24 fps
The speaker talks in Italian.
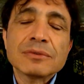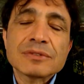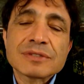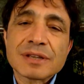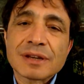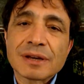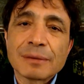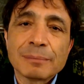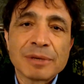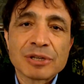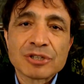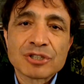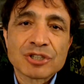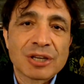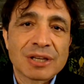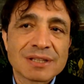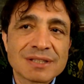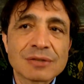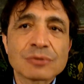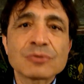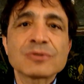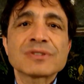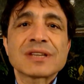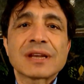non sarebbe
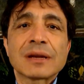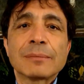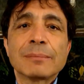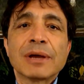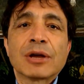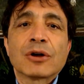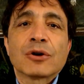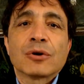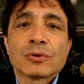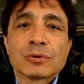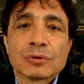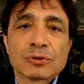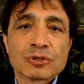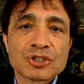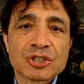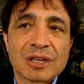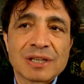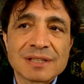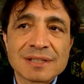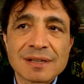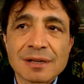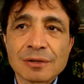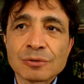scienza, non sarebbe conoscenza,